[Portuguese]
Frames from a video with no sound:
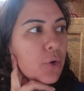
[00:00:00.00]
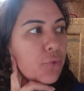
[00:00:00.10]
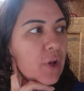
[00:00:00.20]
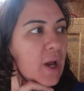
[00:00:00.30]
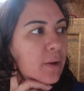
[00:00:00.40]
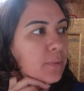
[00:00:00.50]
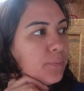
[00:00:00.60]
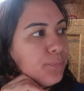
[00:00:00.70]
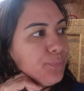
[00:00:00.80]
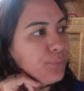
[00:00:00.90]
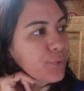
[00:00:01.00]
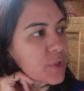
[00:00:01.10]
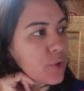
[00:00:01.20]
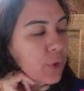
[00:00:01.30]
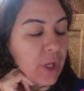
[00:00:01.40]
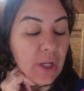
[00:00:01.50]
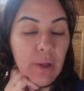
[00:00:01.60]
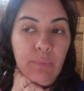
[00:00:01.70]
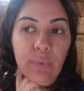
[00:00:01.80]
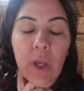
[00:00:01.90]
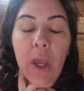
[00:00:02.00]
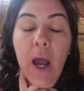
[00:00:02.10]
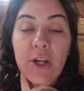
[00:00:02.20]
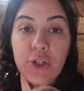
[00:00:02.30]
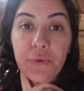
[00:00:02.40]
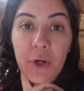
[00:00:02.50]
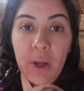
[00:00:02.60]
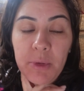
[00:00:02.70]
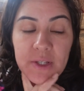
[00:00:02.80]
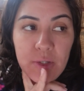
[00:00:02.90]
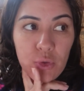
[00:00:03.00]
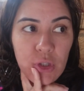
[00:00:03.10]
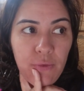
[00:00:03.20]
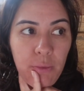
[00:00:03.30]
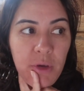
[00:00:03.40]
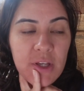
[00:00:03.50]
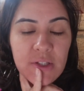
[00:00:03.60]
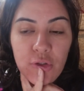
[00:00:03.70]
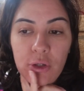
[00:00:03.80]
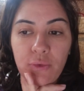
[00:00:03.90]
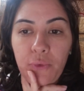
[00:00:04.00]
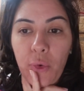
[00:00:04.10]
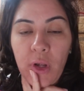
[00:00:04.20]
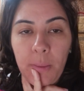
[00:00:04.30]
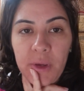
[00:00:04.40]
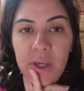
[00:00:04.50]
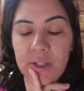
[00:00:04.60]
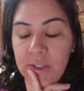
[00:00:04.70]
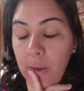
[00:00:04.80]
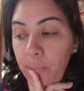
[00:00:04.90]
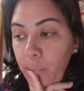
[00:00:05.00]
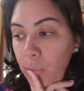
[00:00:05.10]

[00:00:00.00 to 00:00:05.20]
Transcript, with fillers: Eu falei, ah, fazer o que, né? Aí a gente foi na missa. Onde teve missa, a gente foi na missa.